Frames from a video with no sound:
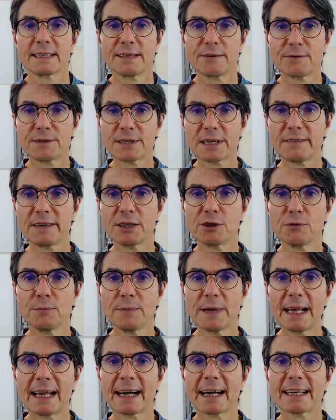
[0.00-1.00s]
Si vous avez du
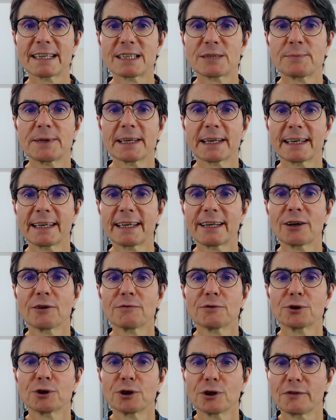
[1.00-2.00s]
mal à respirer quand
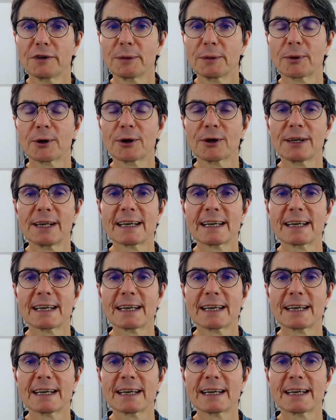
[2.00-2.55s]
vous devez prendre